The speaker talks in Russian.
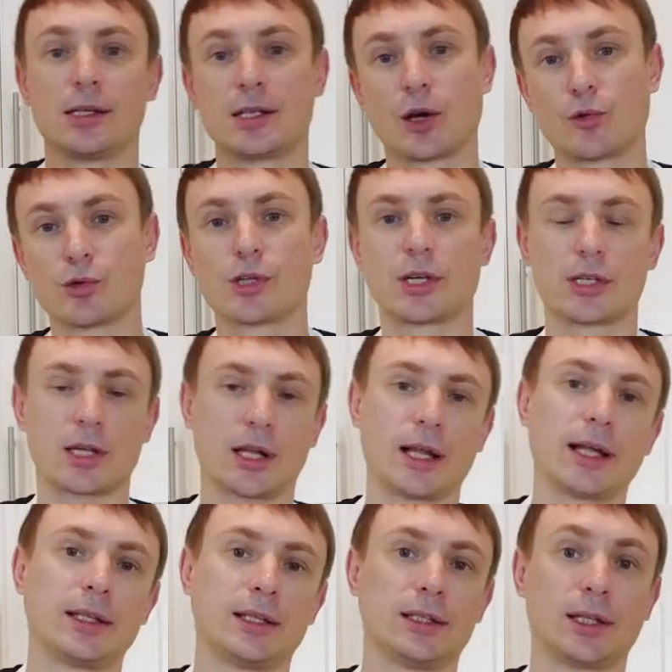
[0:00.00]
закуски,
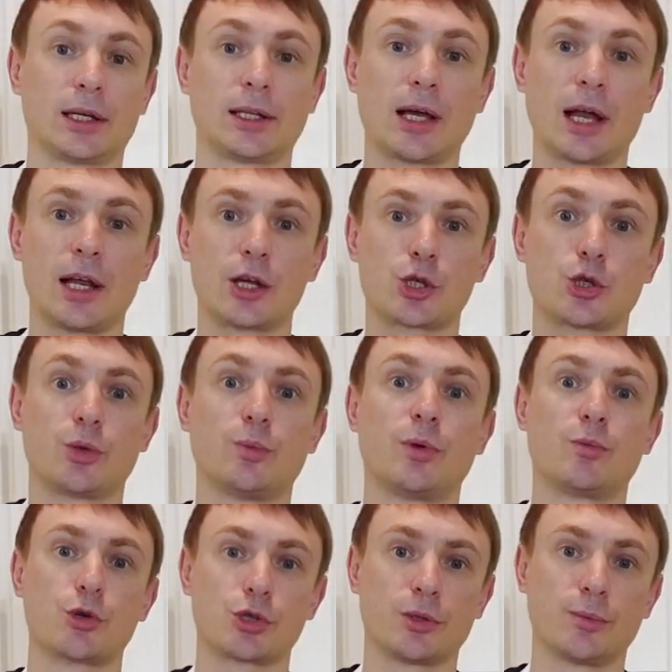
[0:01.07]
салаты и так далее,
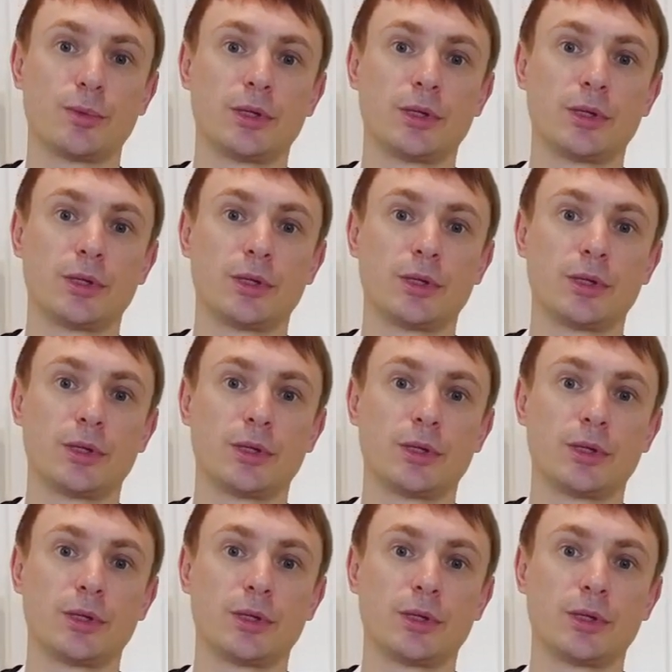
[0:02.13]
чтобы можно